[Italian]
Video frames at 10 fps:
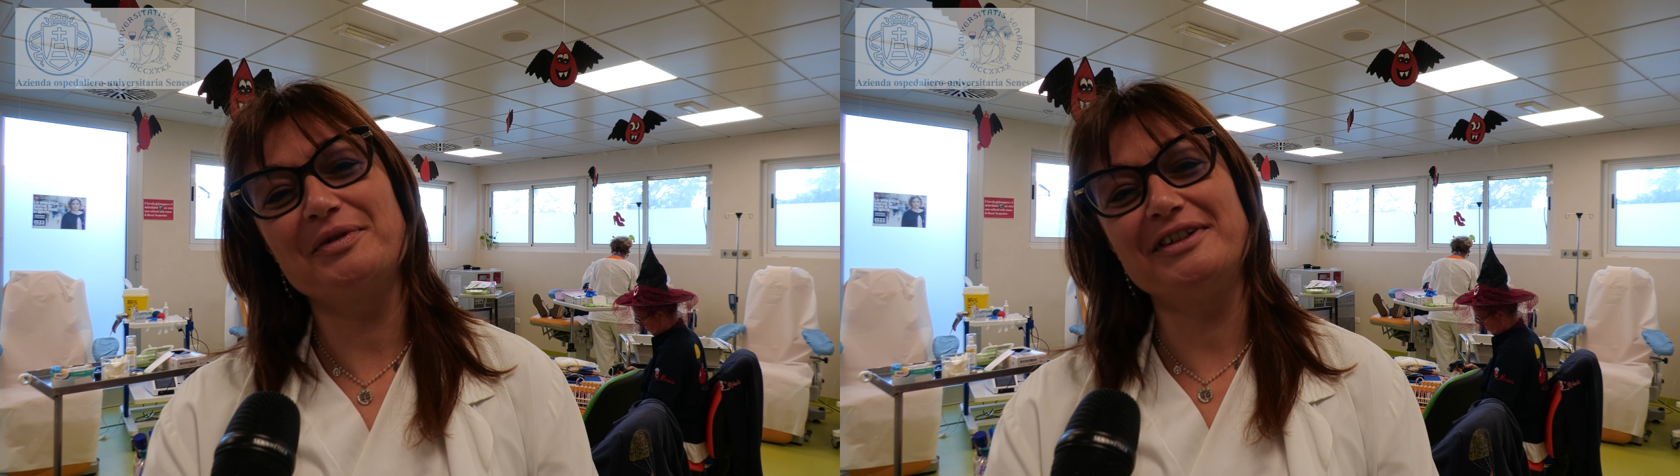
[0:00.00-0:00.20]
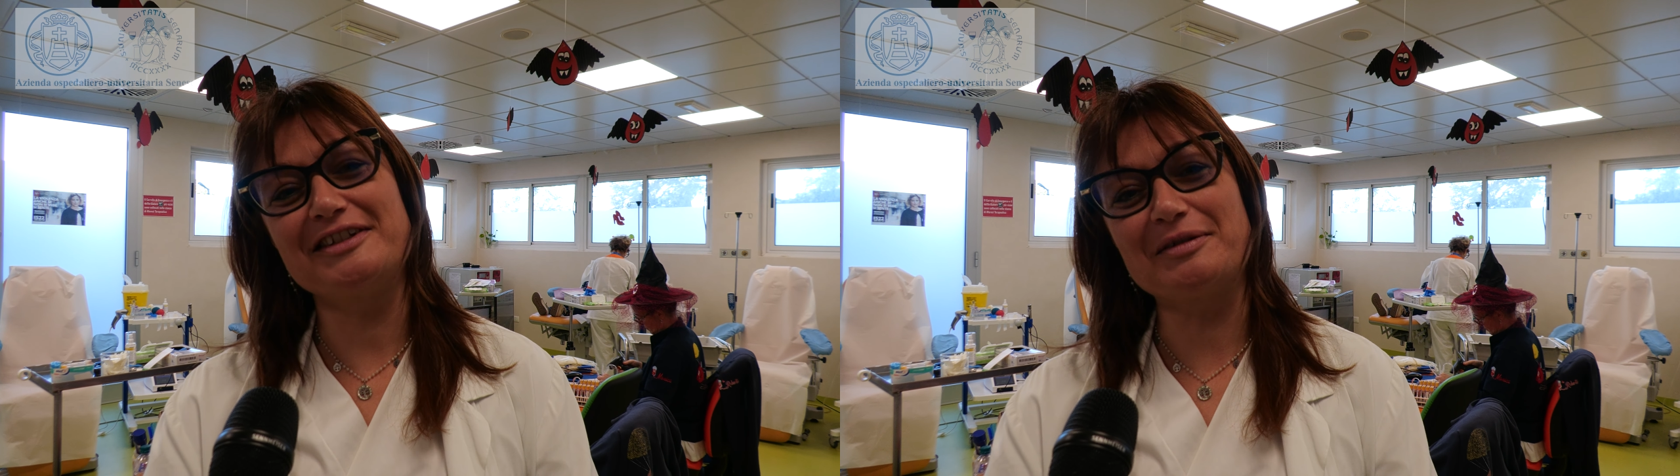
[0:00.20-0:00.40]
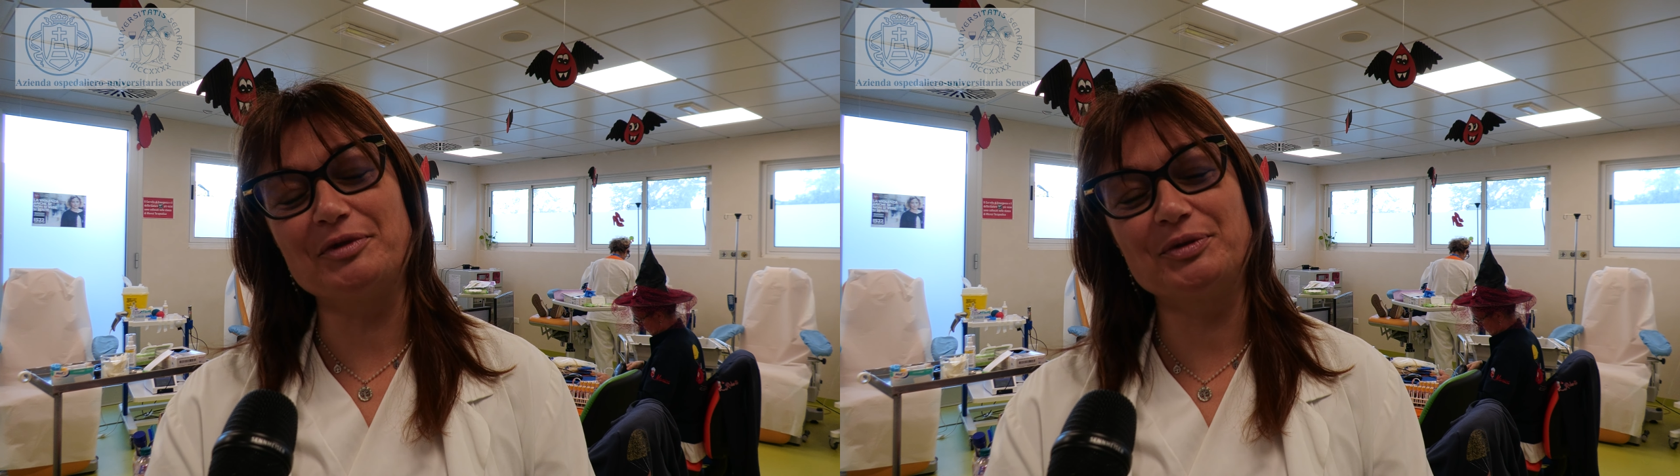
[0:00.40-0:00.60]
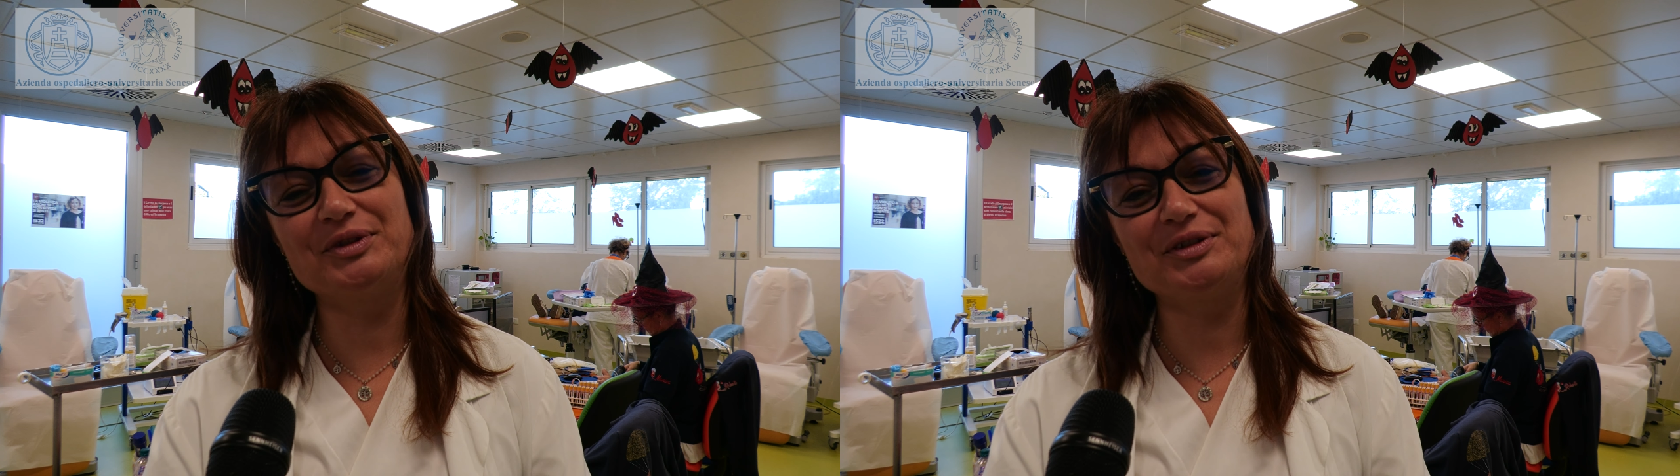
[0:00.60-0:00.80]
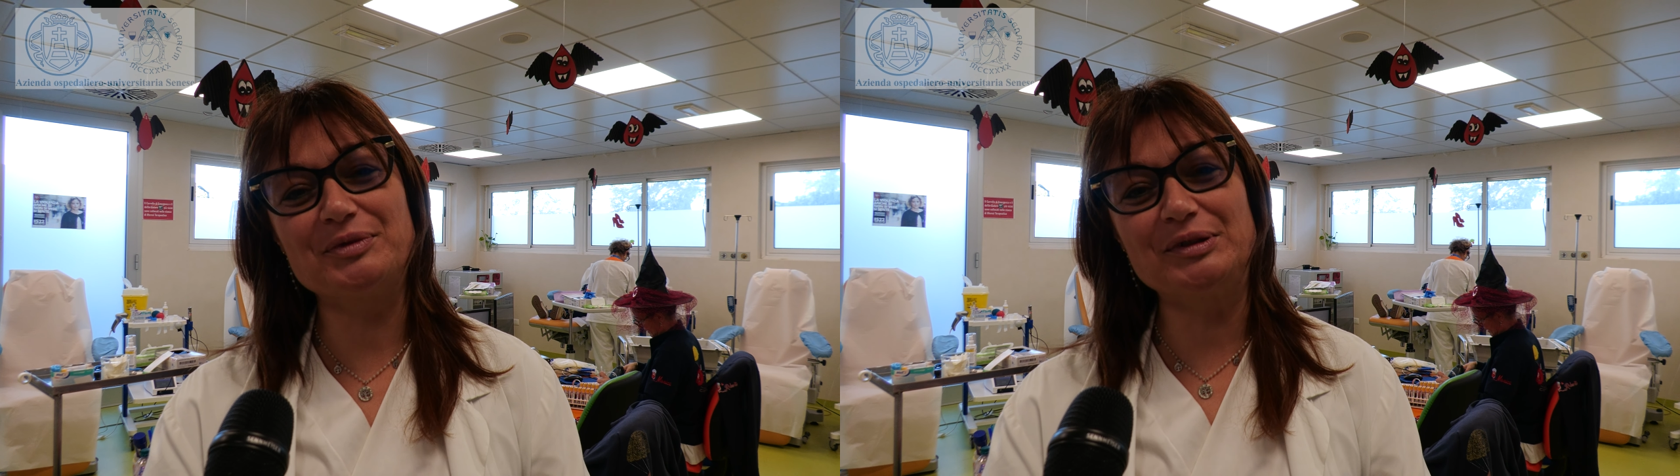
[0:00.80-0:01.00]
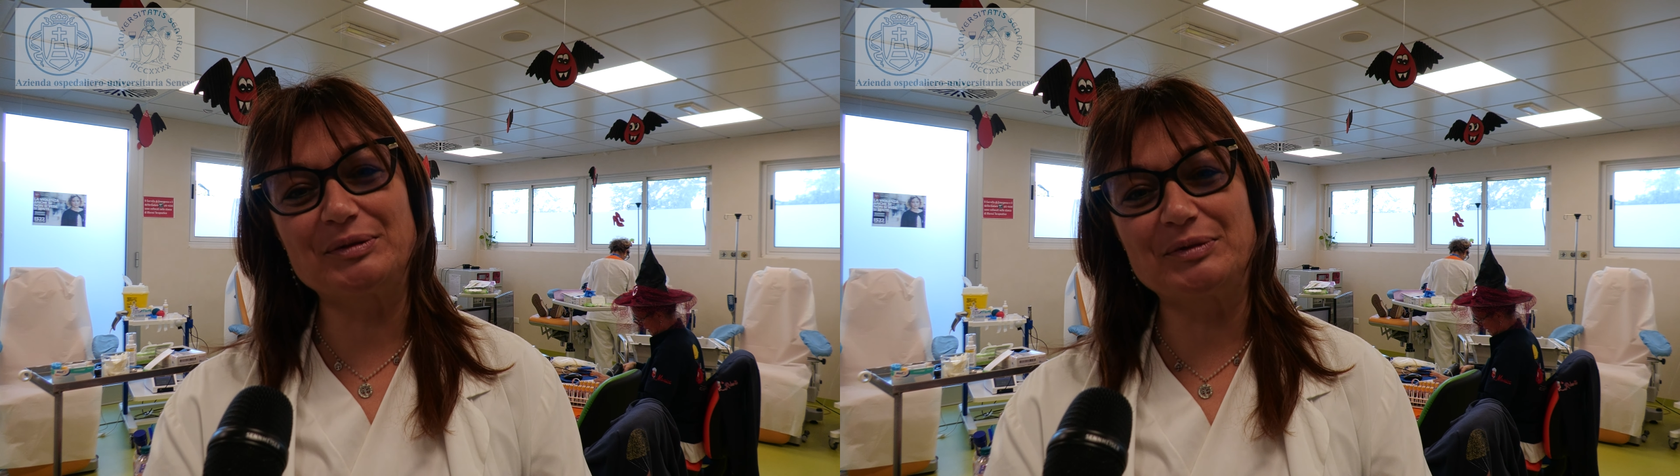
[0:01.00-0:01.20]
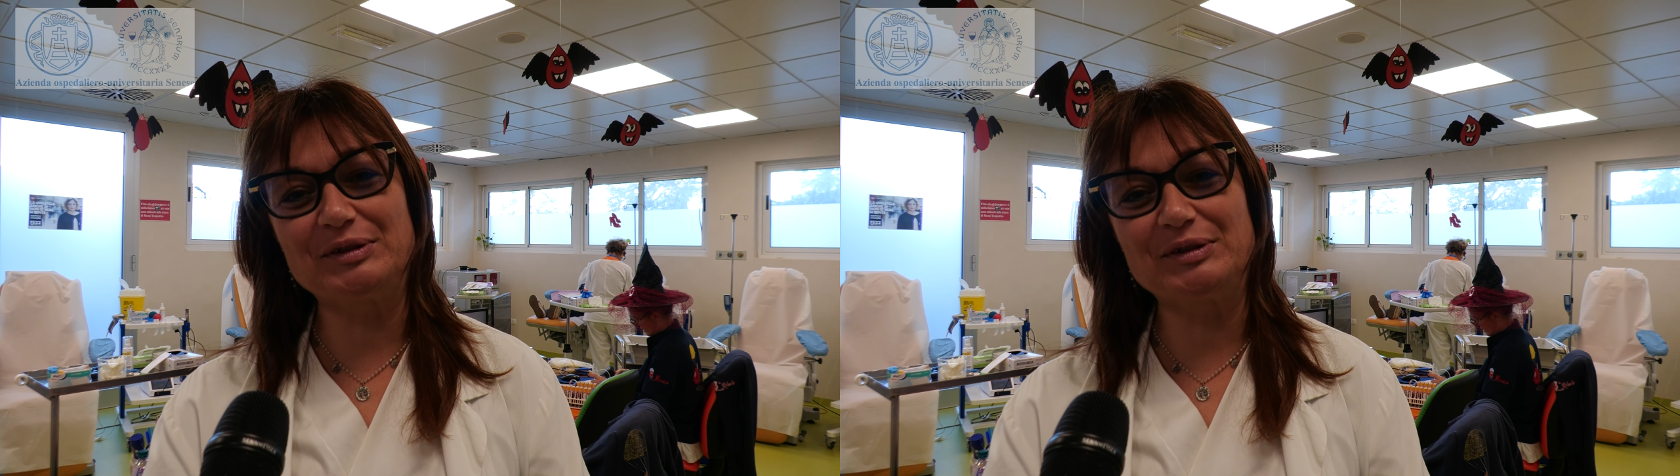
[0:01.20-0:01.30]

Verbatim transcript: quindi siamo tutti molto